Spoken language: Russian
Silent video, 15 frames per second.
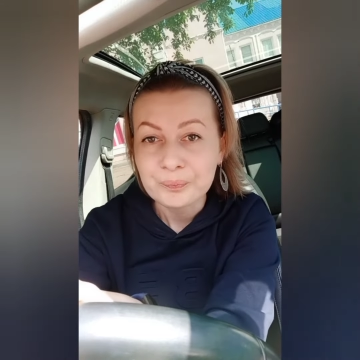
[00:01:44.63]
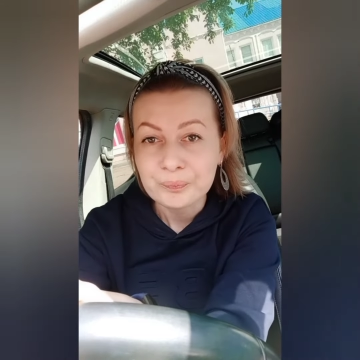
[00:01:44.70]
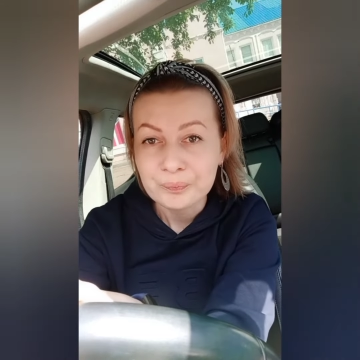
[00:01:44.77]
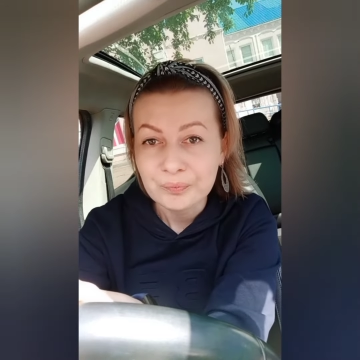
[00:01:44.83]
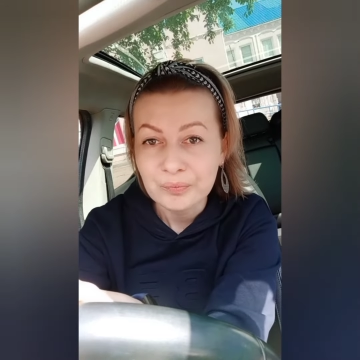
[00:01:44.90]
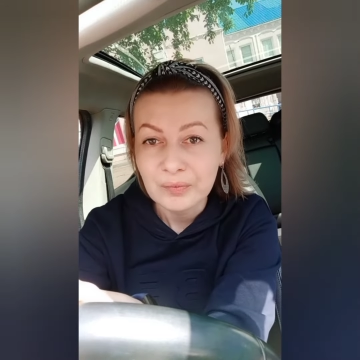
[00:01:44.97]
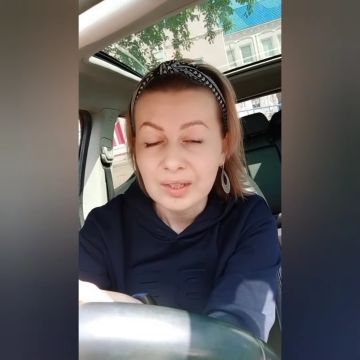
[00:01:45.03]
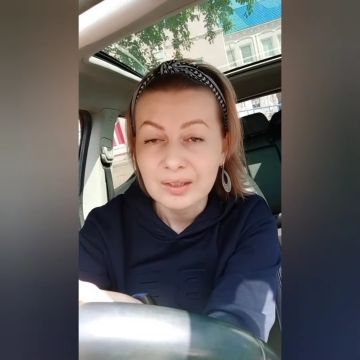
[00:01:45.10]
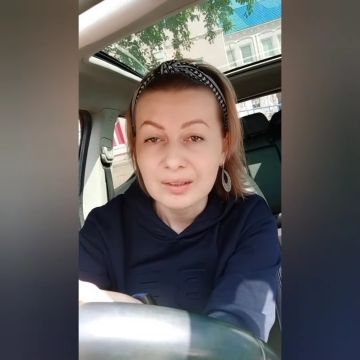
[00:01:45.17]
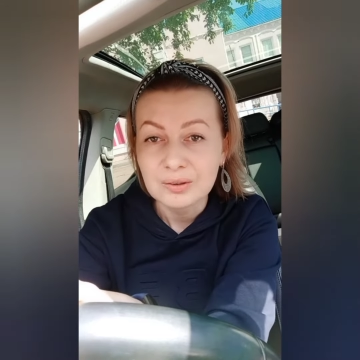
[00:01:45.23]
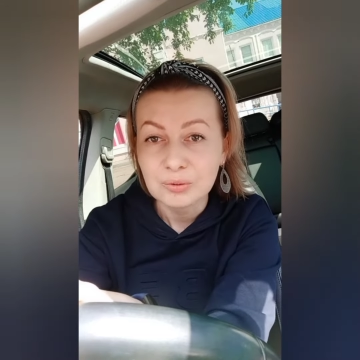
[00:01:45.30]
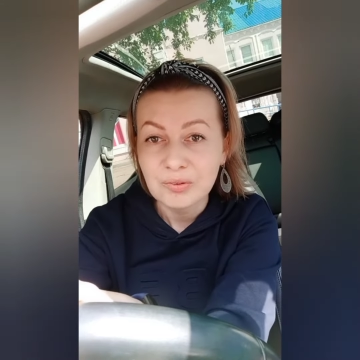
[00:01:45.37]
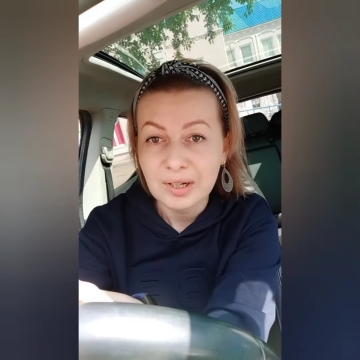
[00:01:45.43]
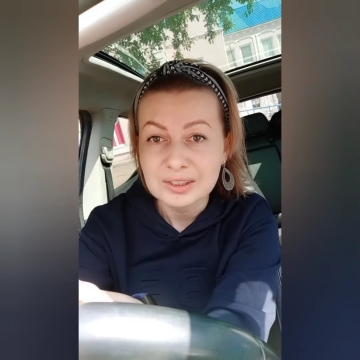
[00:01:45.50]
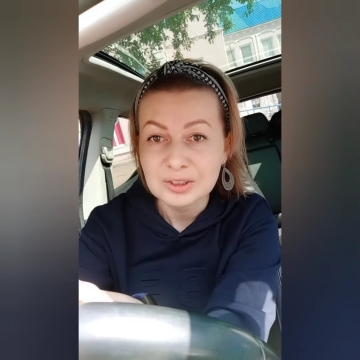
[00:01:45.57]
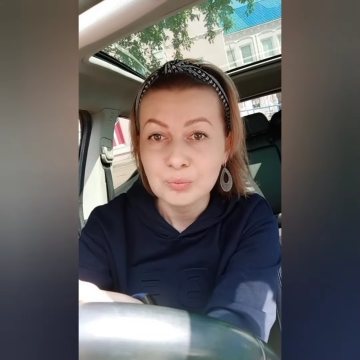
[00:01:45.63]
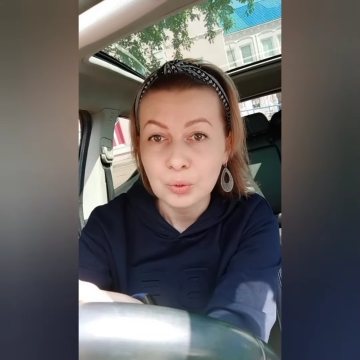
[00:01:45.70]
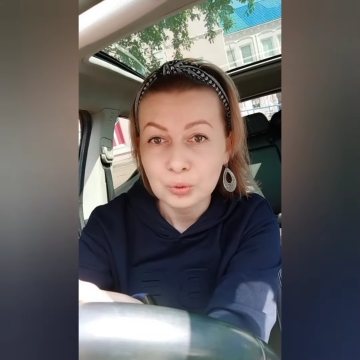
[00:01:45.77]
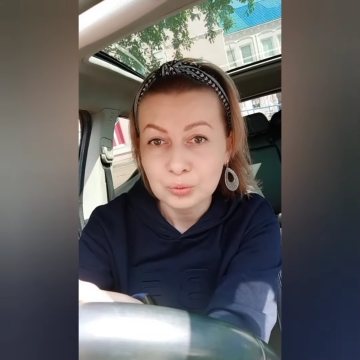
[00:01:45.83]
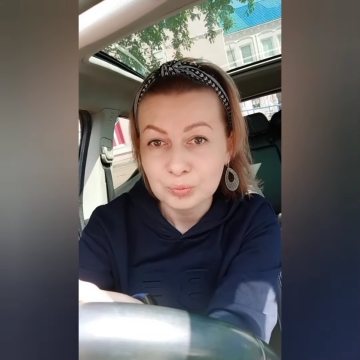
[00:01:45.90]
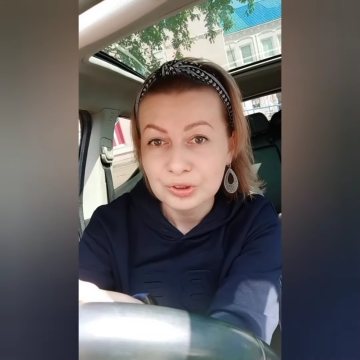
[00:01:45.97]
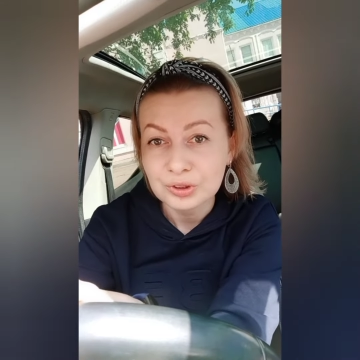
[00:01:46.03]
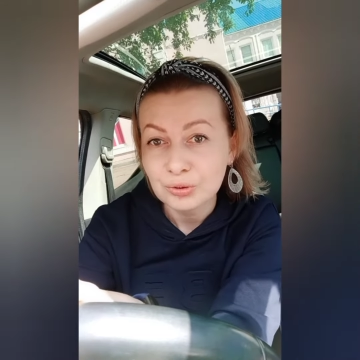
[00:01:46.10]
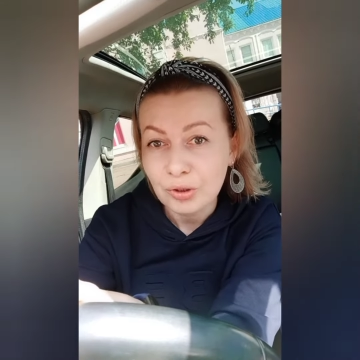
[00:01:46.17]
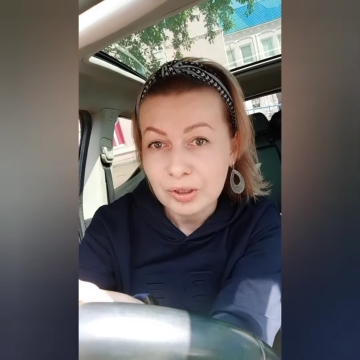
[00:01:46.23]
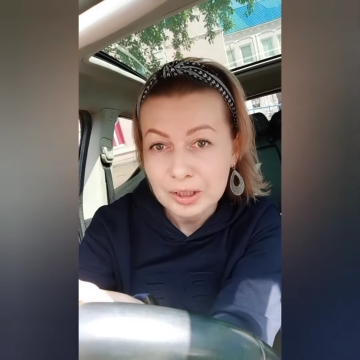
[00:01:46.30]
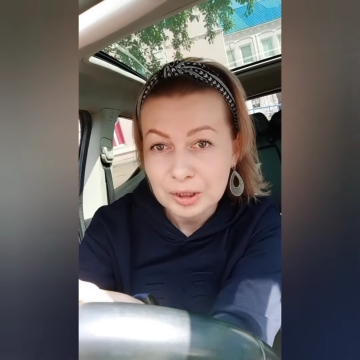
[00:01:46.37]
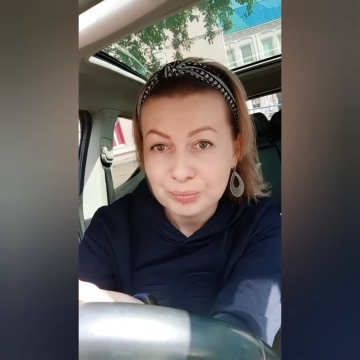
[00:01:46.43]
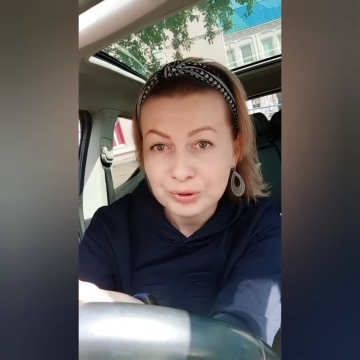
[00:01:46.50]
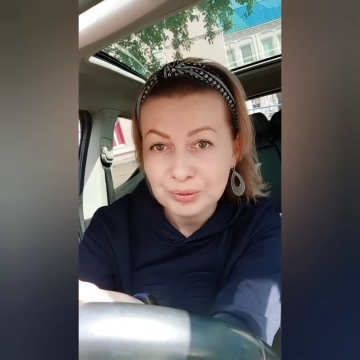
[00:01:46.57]
у вас могут быть не только
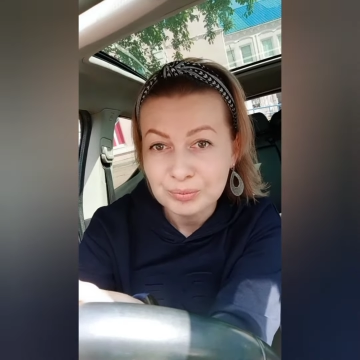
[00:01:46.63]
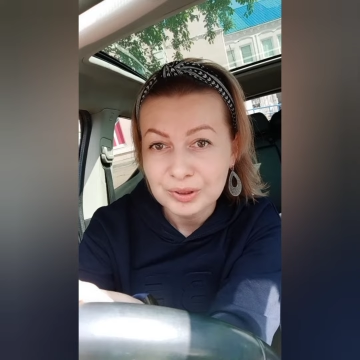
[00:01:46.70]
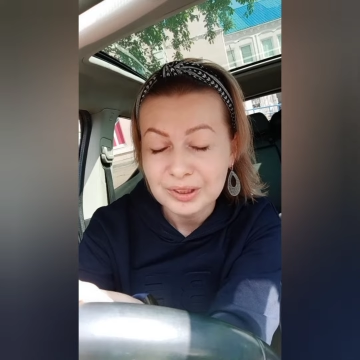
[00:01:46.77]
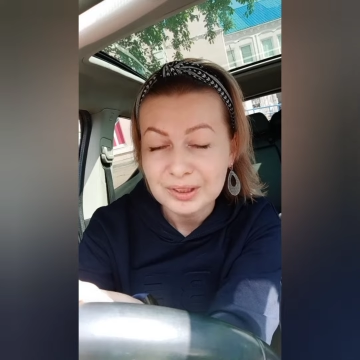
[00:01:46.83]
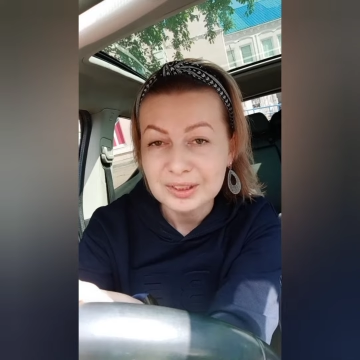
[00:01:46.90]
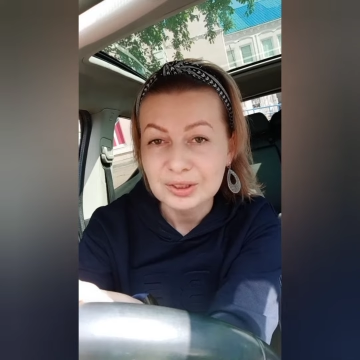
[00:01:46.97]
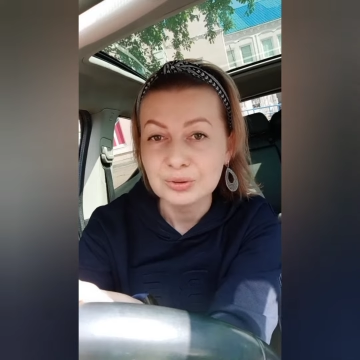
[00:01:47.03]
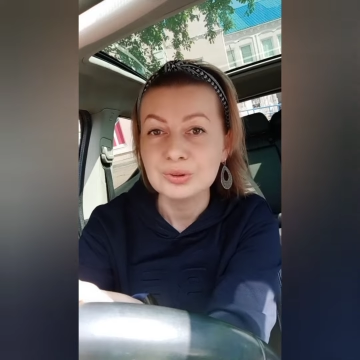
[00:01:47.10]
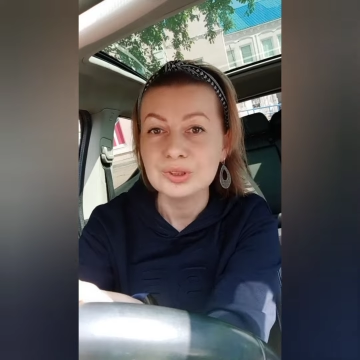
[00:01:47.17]
прямые конкуренты,